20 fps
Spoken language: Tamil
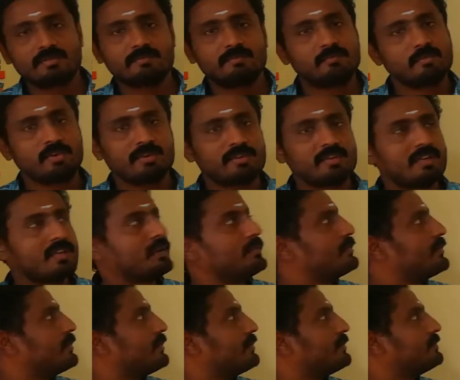புரியுது இல்லையா
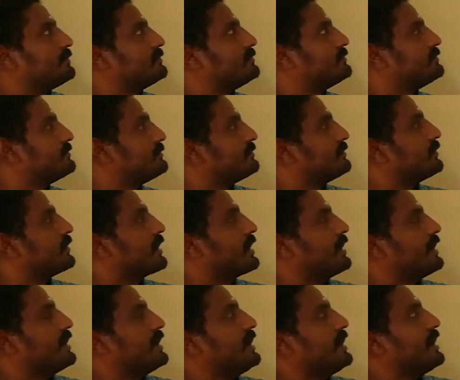இப்போ ஓகே
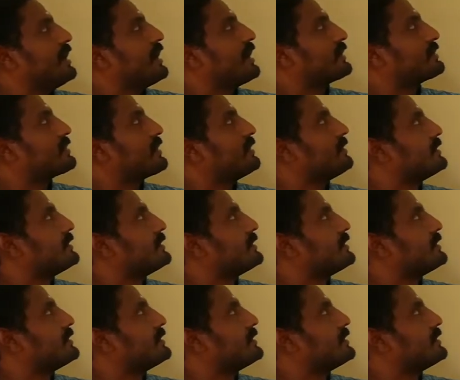ஆக்சுவலாக